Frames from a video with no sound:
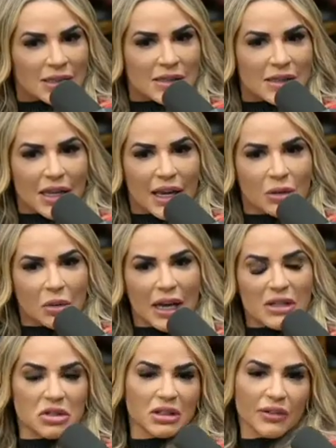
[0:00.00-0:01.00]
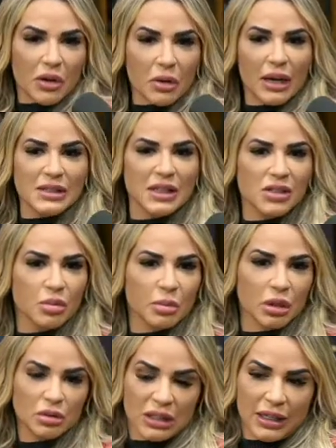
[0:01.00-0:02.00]
né? Se era um caso que estava quase
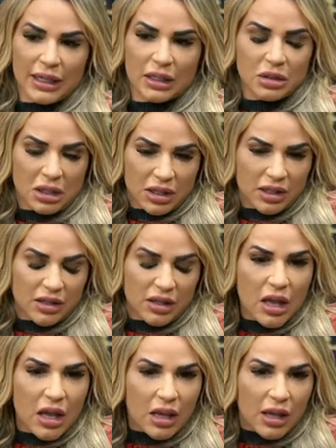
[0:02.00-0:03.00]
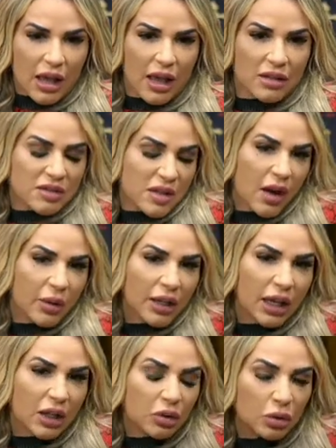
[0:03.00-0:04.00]
resumido, o delegado queria é, encerrar o
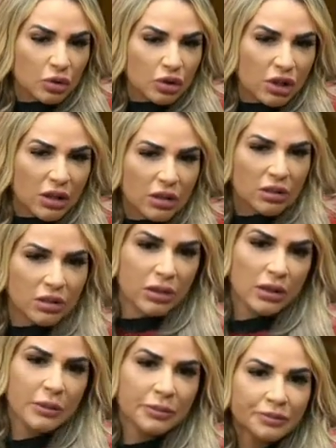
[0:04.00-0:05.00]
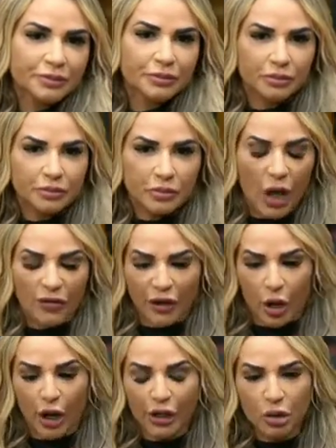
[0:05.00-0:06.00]
inquérito num dia. O que
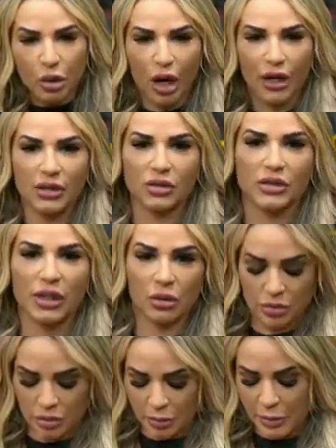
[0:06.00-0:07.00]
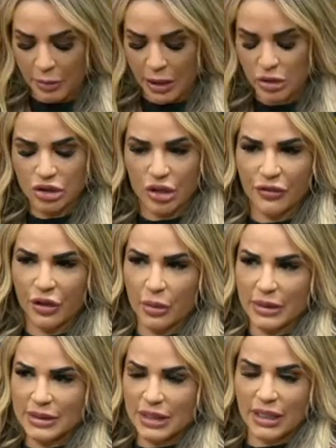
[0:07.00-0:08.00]
eu fiquei você... horas no segundo. No primeiro dia eu fiquei
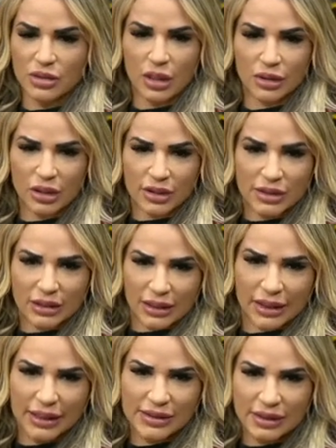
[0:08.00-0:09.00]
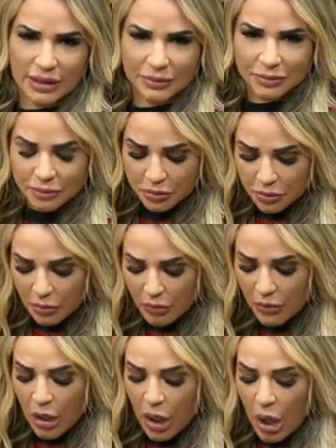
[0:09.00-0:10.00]
umas três quatro horas na delegacia.
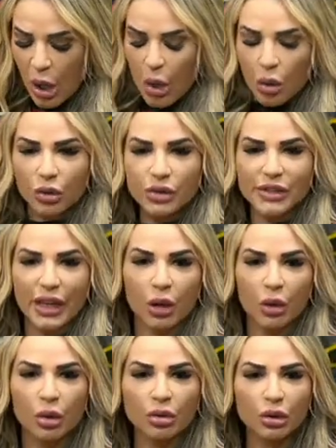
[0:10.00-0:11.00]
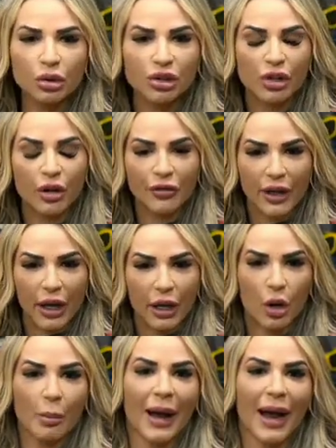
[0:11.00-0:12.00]
Caralho, que canseira. O segundo dia eu
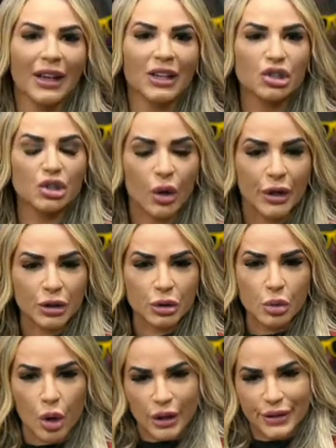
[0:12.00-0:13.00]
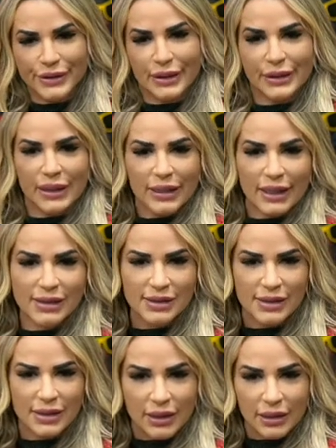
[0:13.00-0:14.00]
fiquei mais de oito horas na
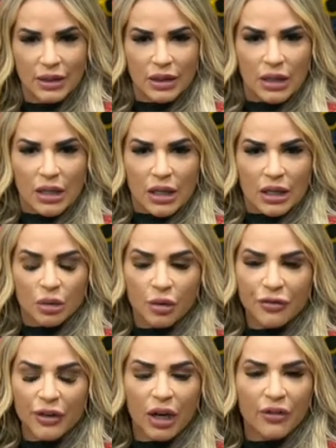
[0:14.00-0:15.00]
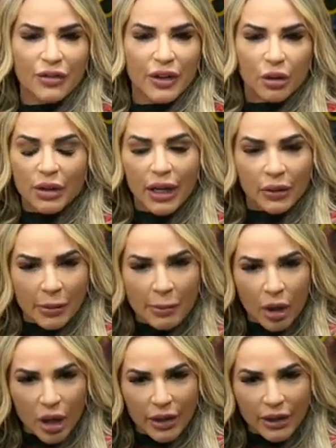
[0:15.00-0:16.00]
delegacia. Nossa. No final eu falei, eu quero ir
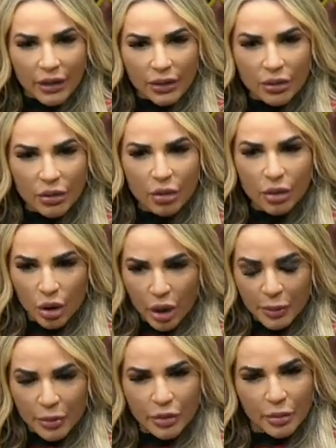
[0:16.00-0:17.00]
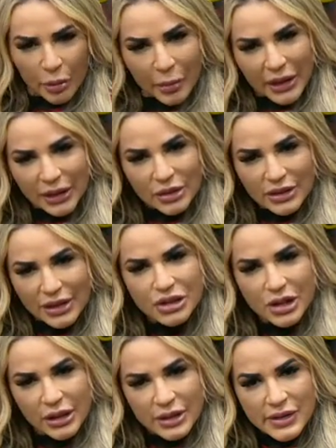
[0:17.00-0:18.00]
embora. O corpo do meu marido tá
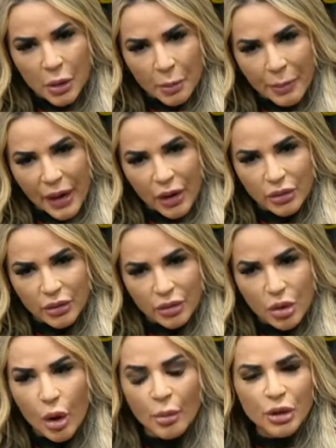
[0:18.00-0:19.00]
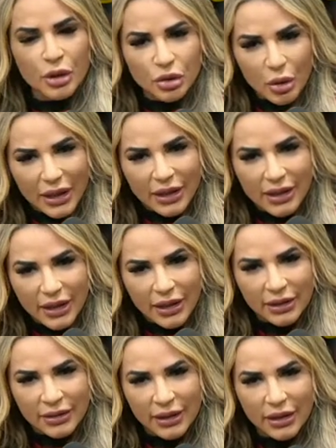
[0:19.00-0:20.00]
chegando em São Paulo. Como que eu tô aqui
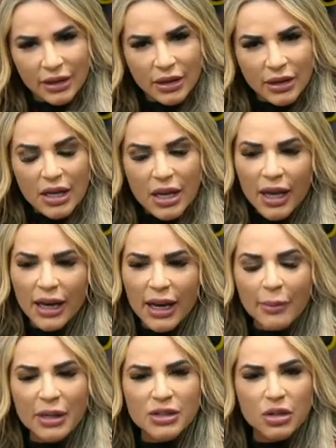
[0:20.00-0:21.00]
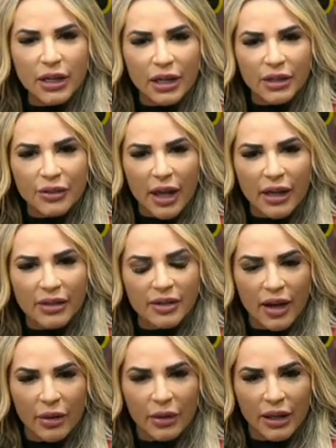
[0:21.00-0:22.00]
ainda? Ele, ah, mas eu quero é,
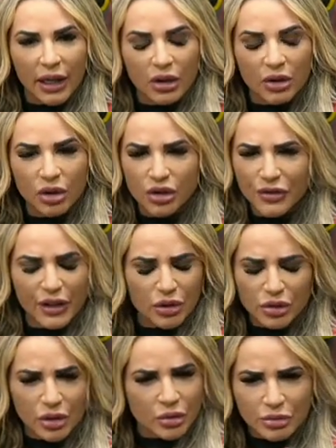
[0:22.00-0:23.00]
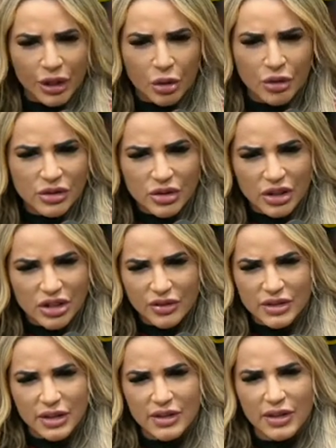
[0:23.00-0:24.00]
encerrar o inquérito hoje. Eu falei, doutor, não tem condições de
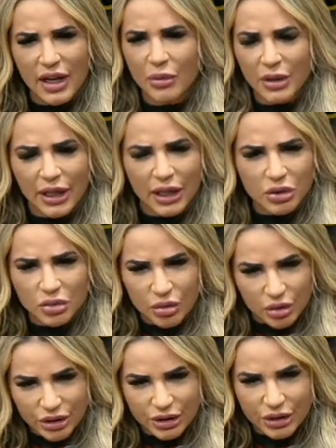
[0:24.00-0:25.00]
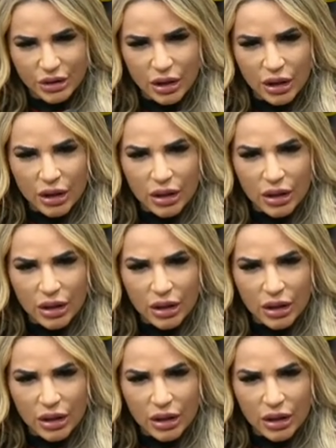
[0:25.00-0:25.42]
você encerrar um inquérito hoje.